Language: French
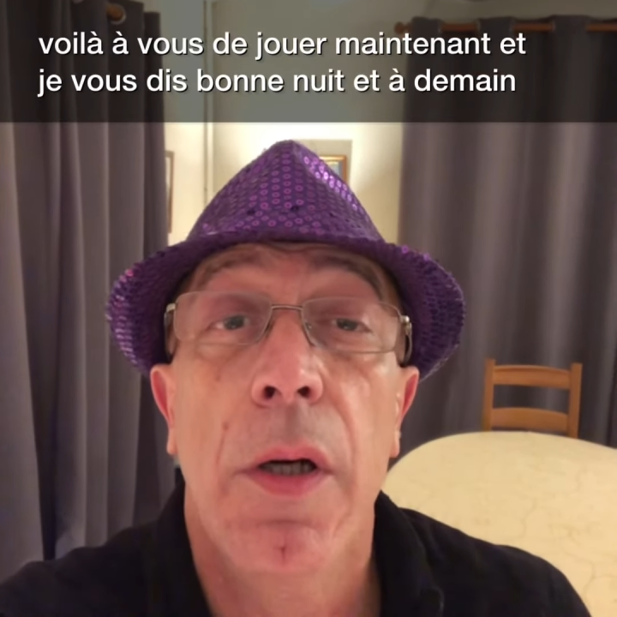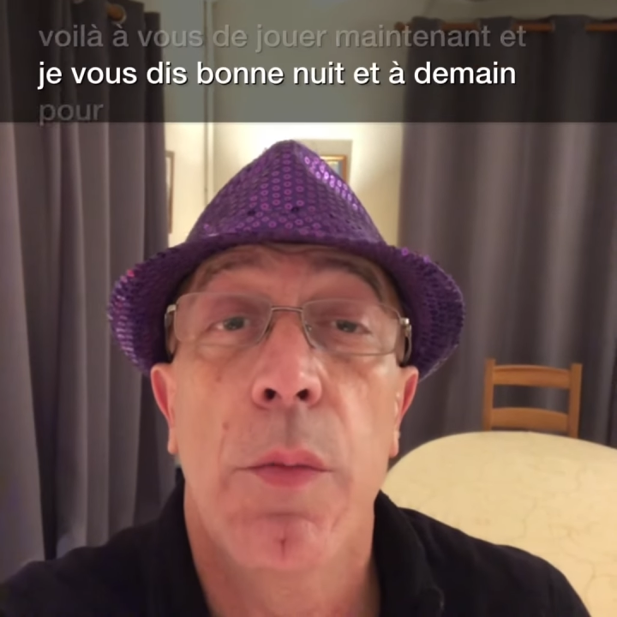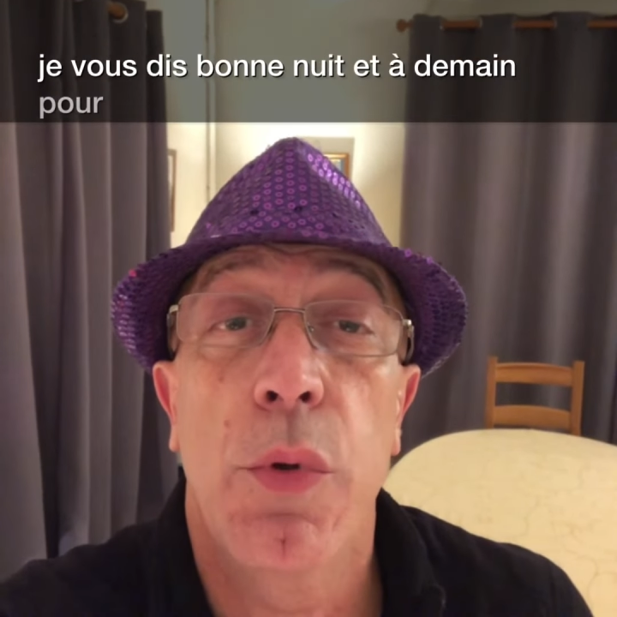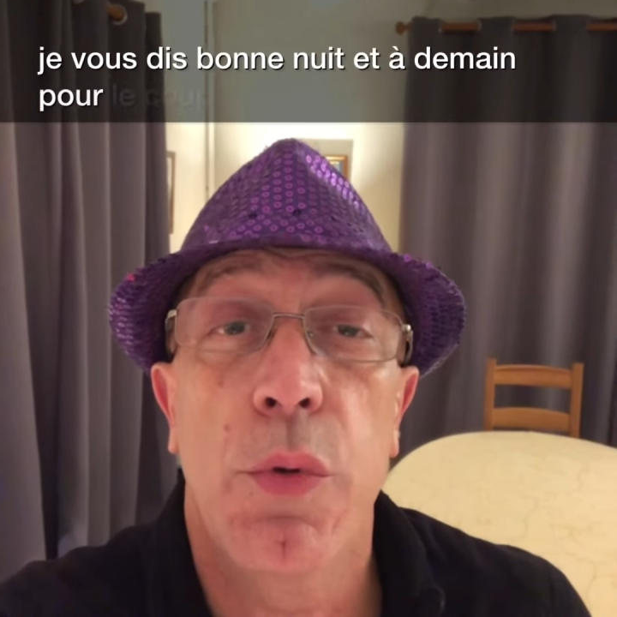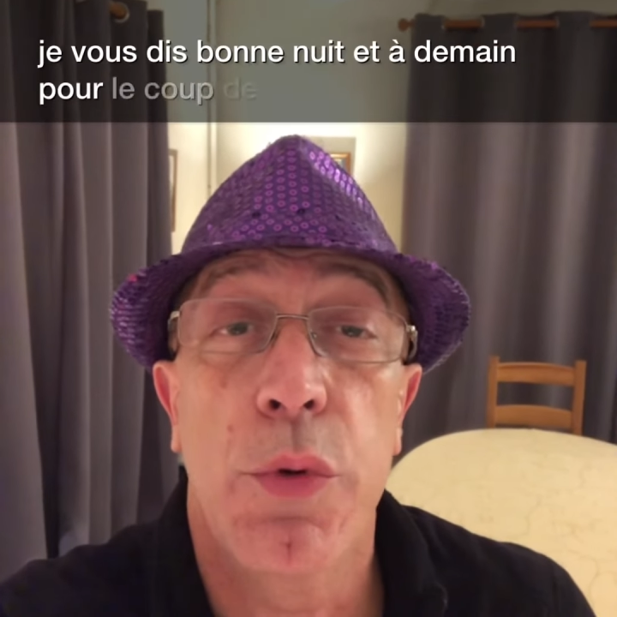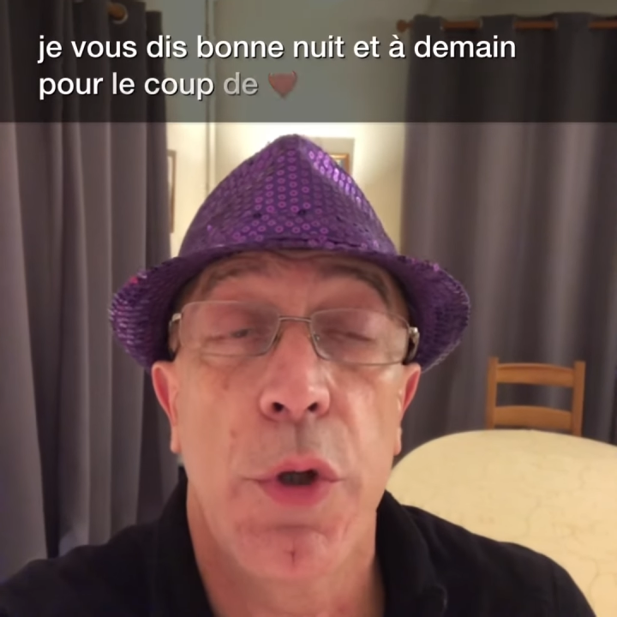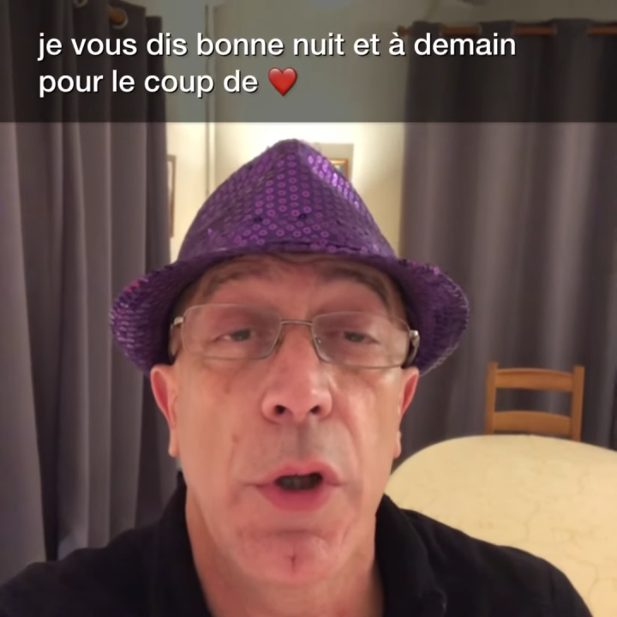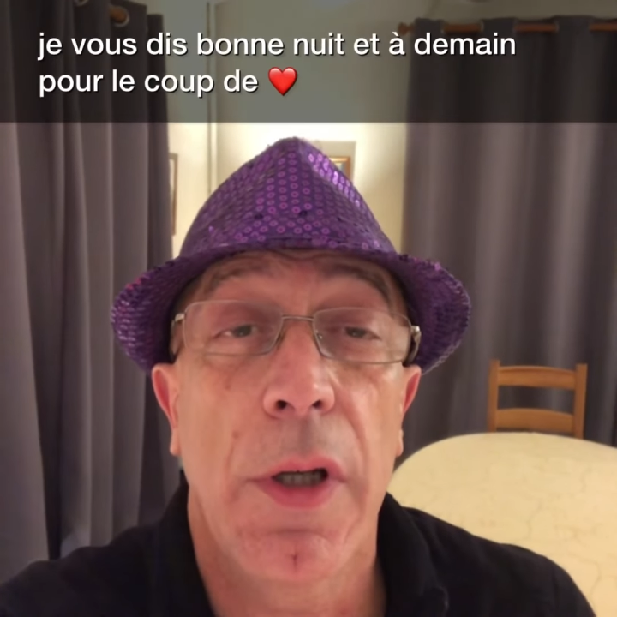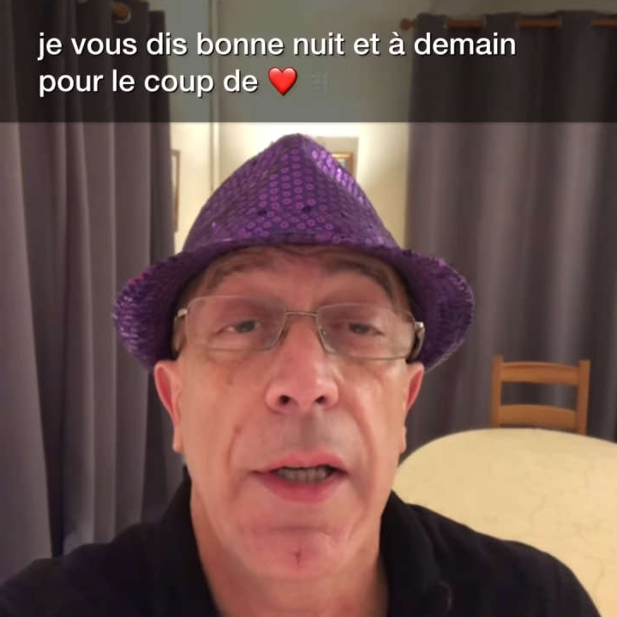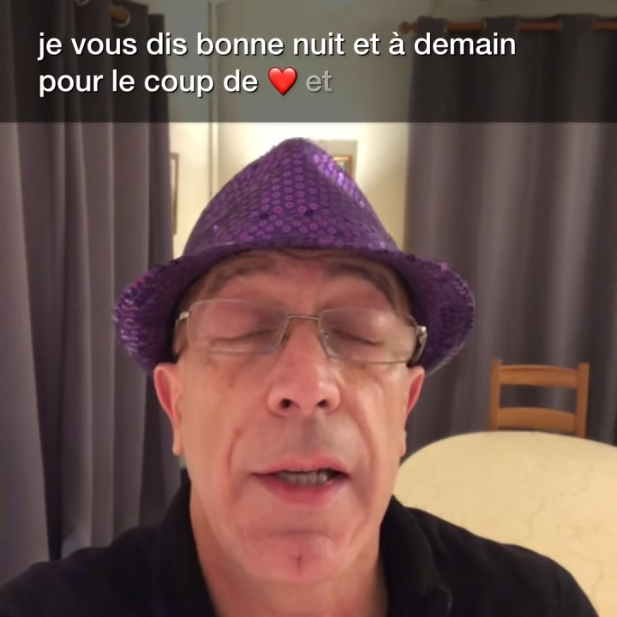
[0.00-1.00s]
pour le coup de cœur
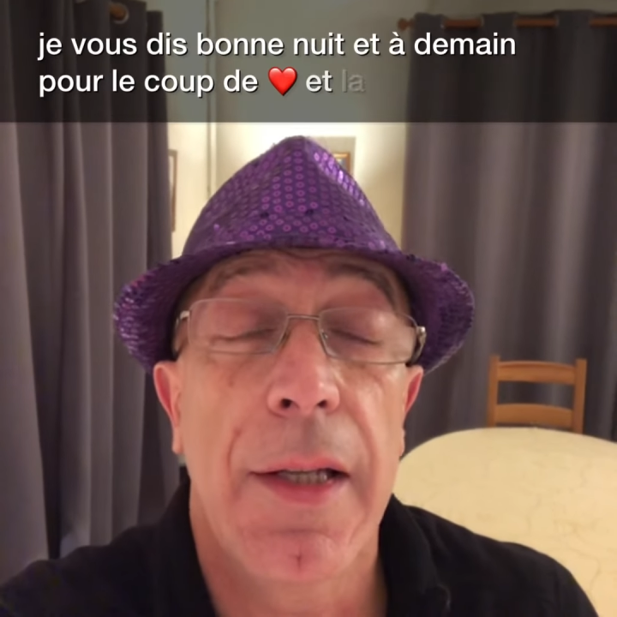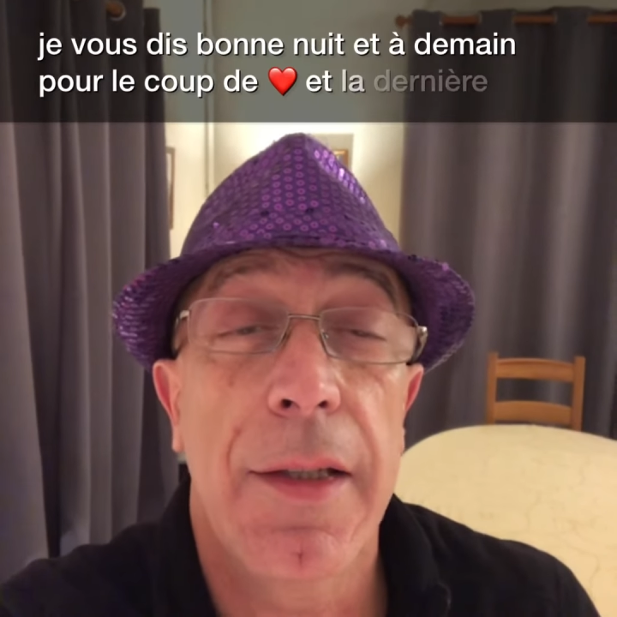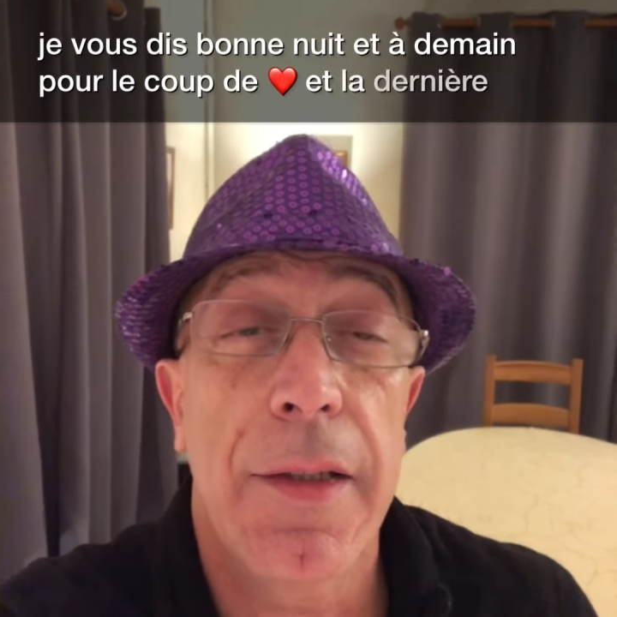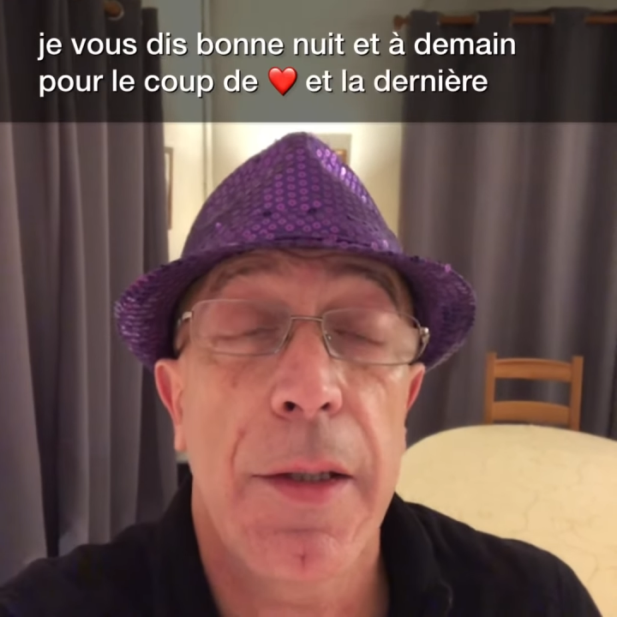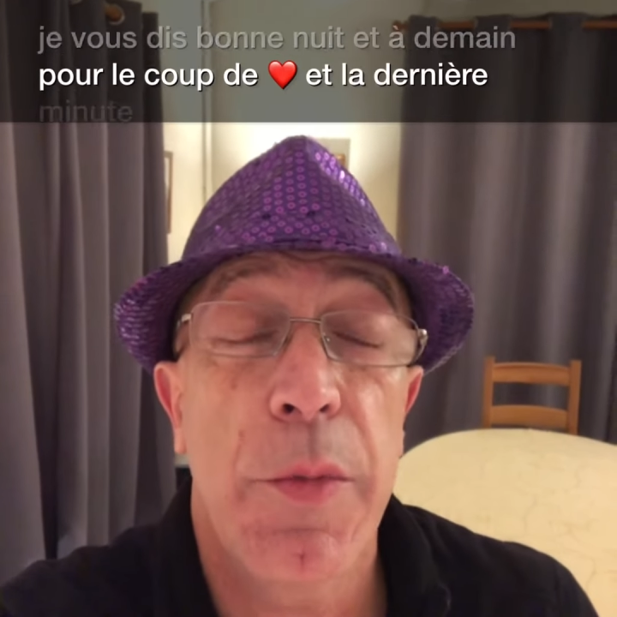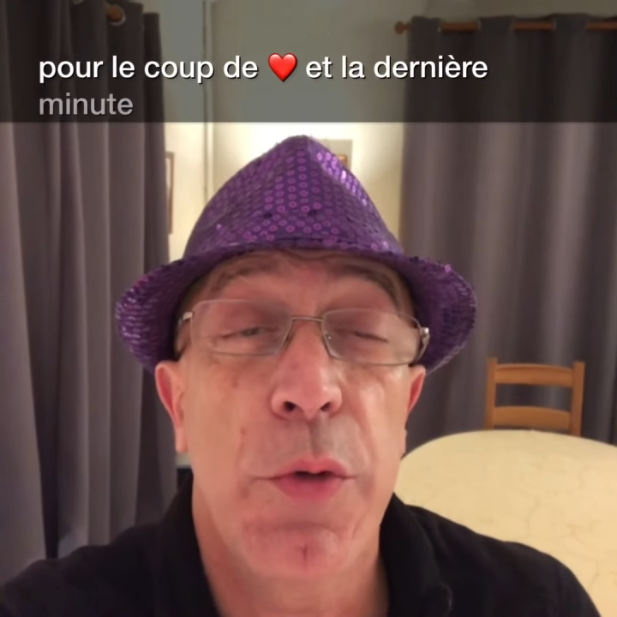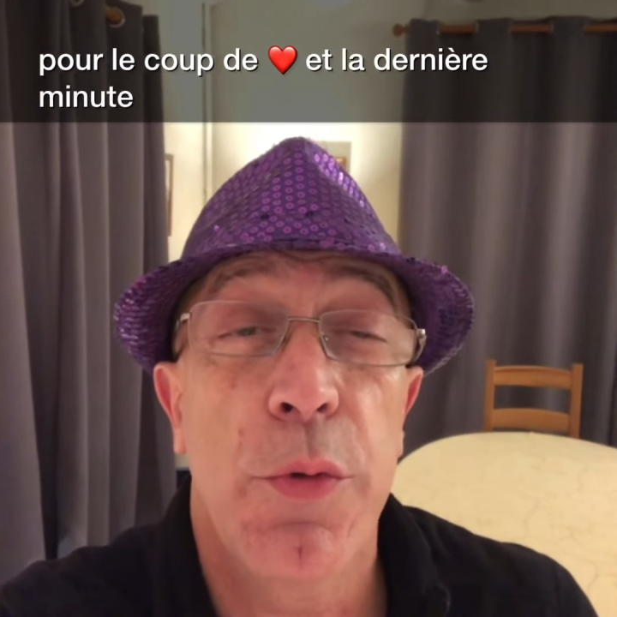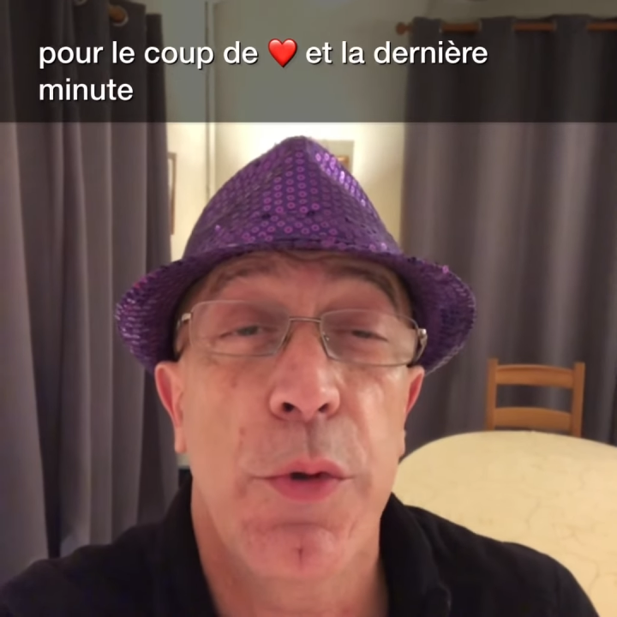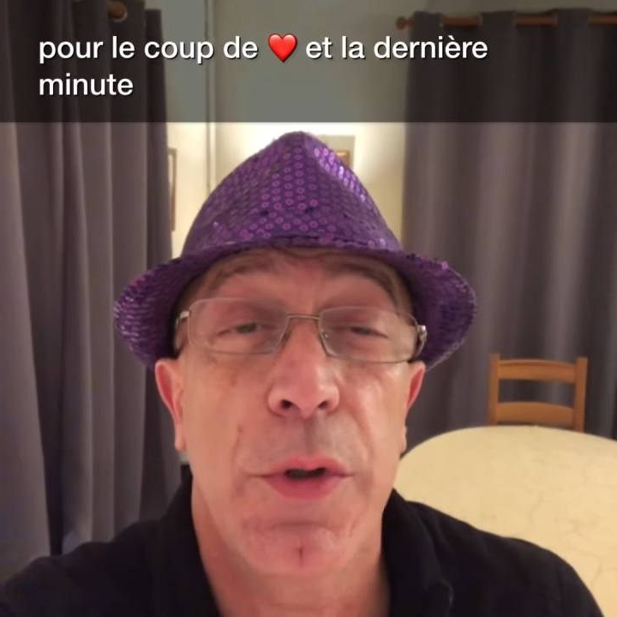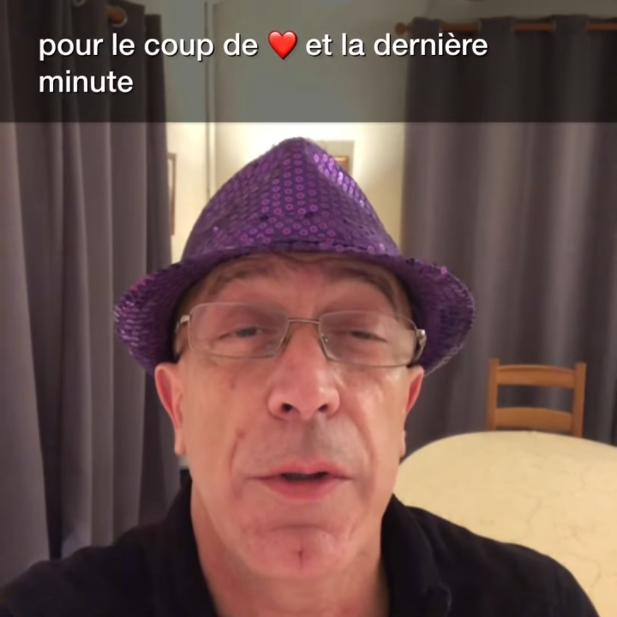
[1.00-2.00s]
et la dernière
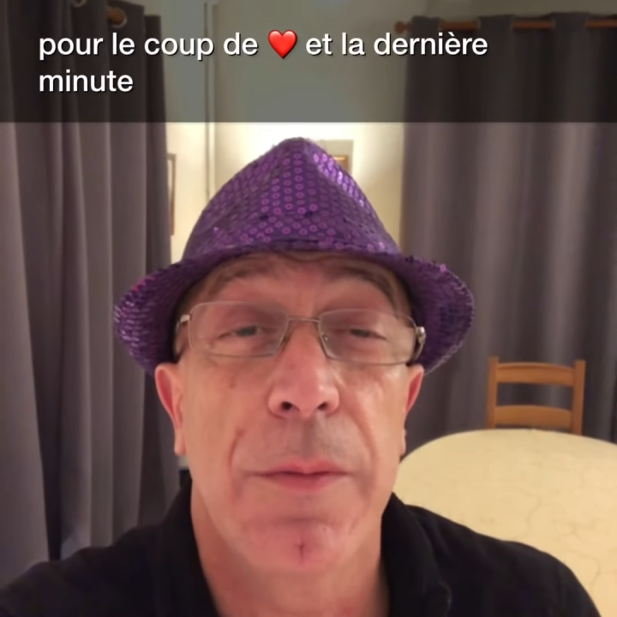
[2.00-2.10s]
minute.